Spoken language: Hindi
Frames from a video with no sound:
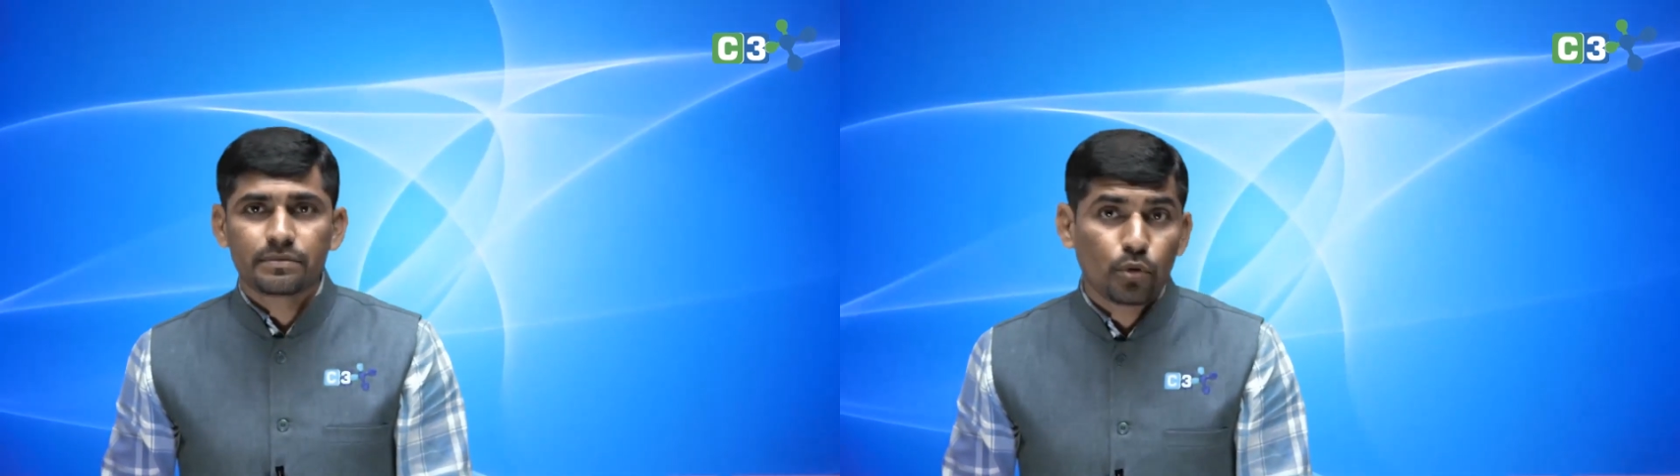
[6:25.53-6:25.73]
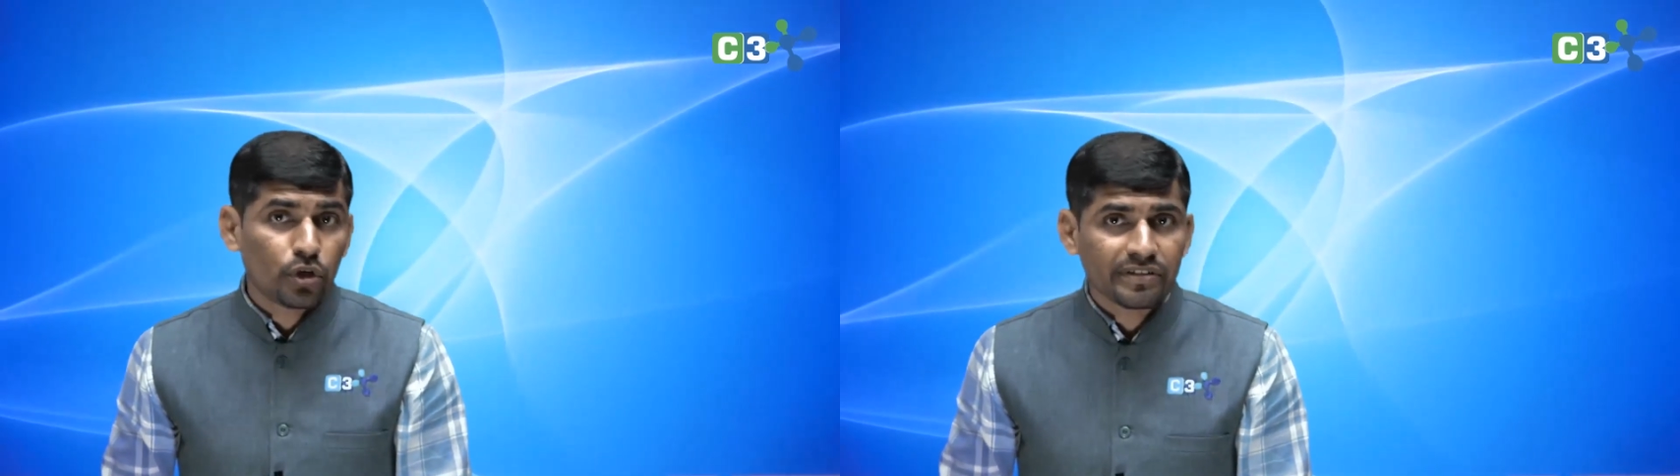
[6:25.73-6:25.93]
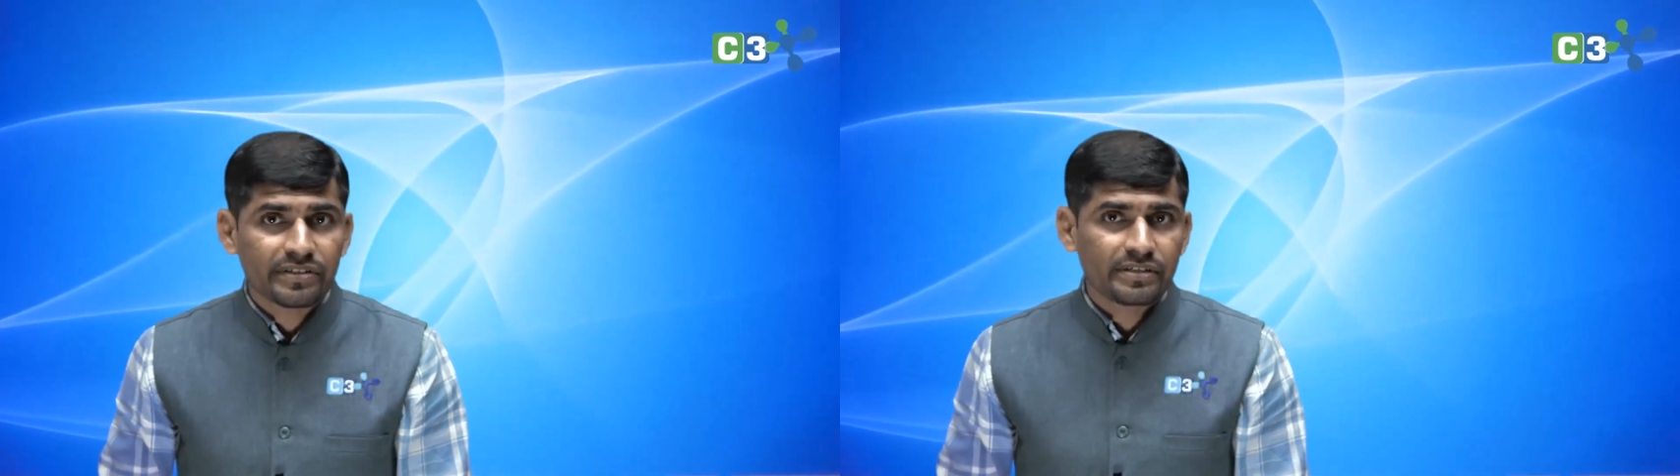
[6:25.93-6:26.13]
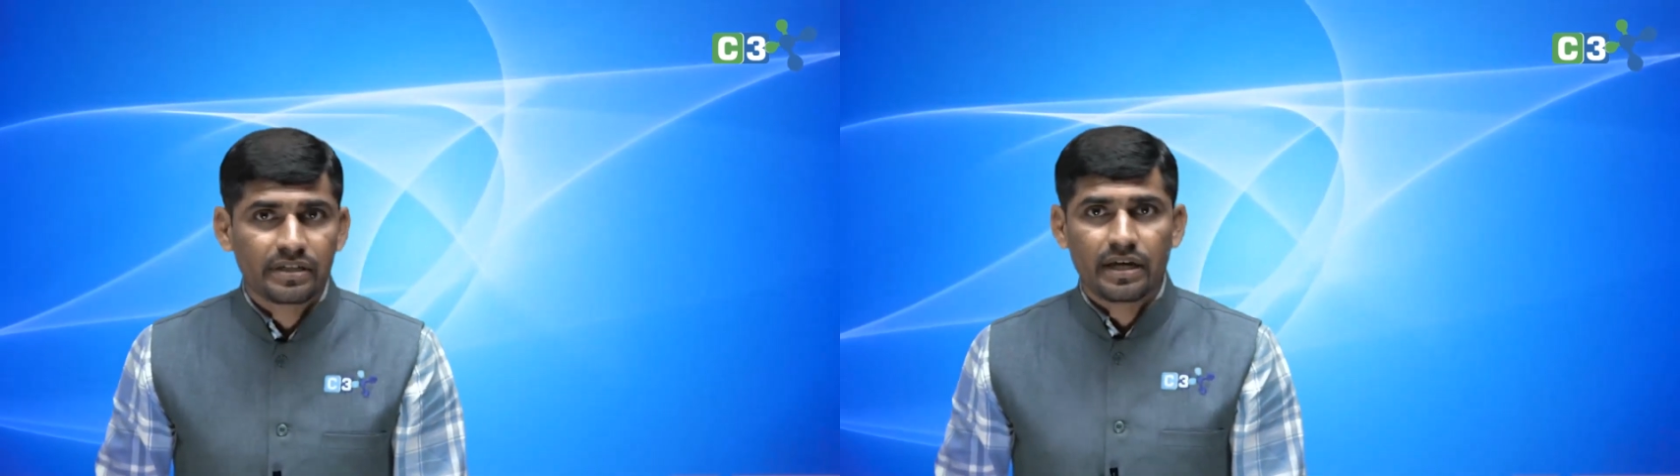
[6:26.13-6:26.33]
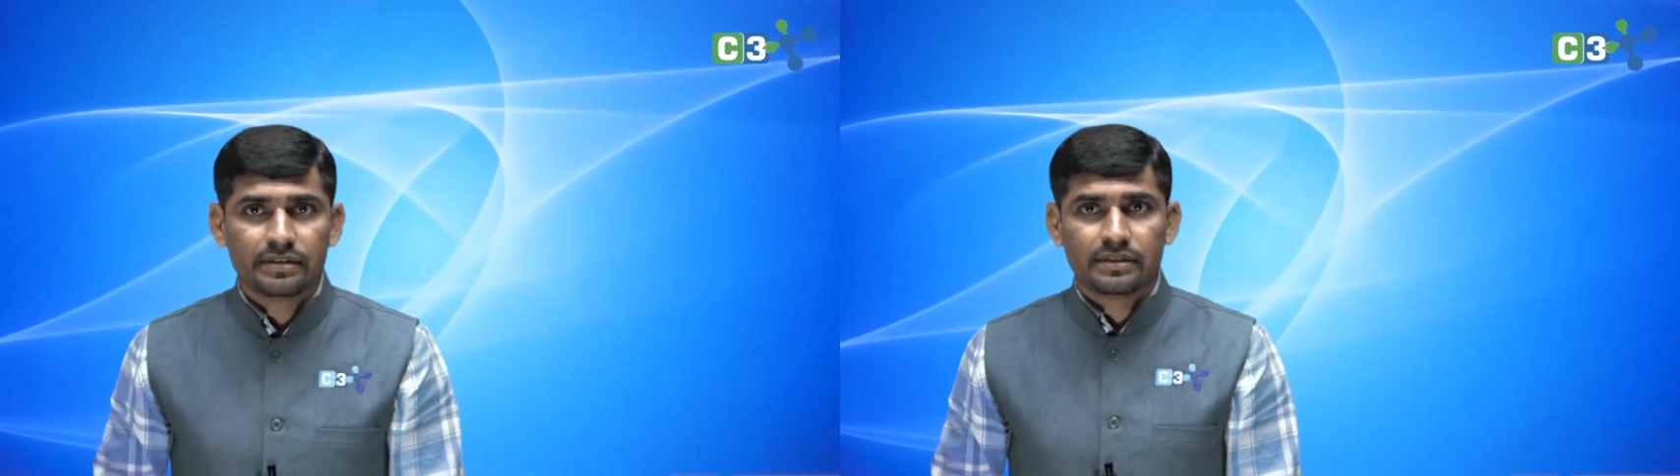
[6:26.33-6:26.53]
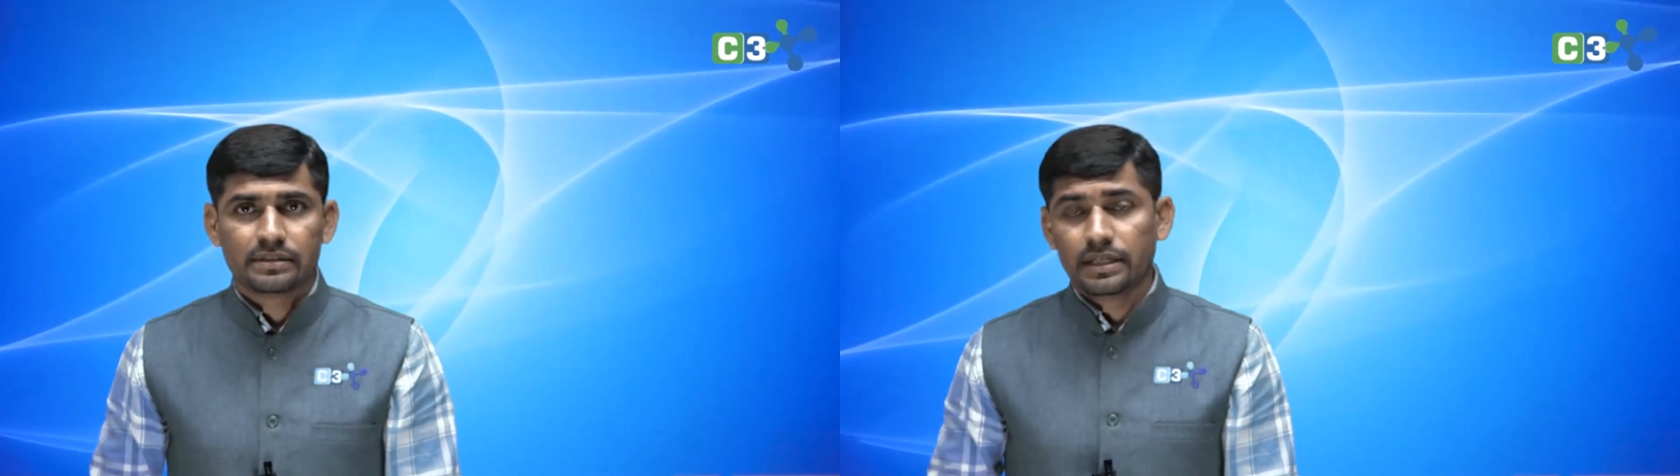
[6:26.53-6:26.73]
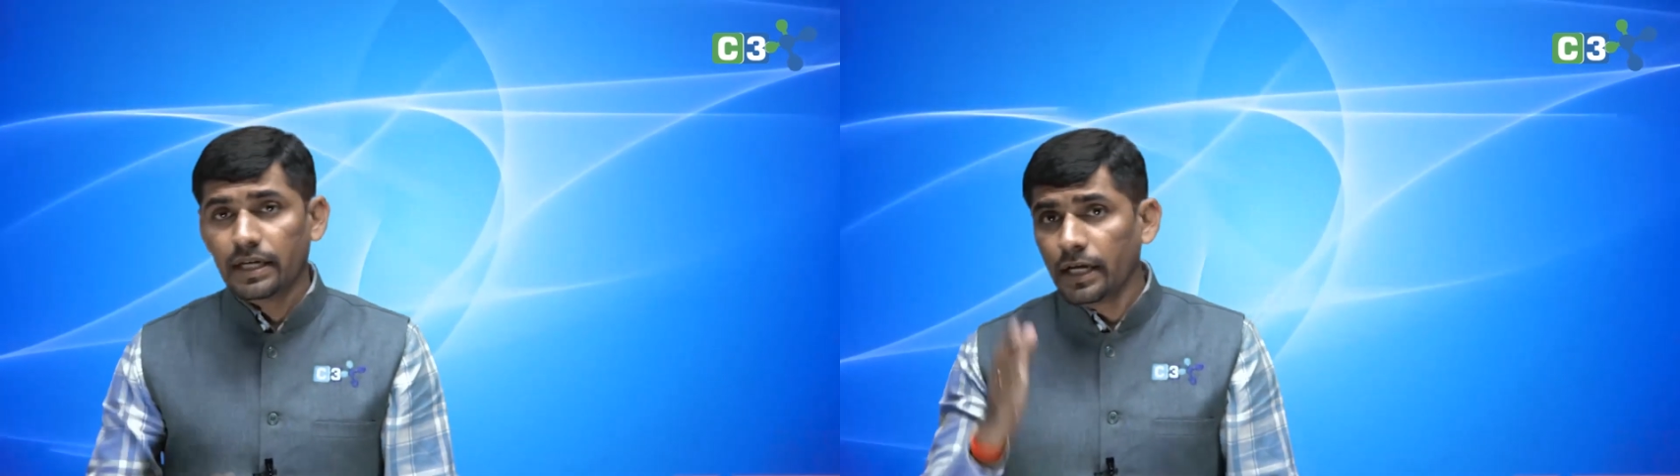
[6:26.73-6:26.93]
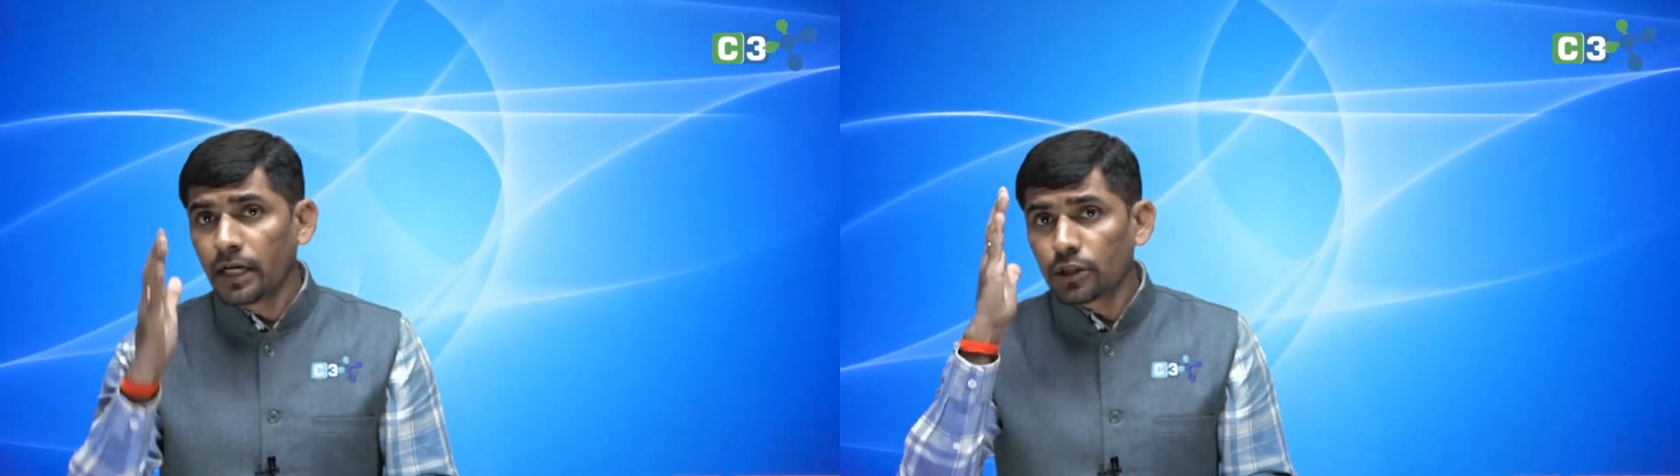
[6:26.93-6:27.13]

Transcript: बहुत अच्छे से ला सकते हैं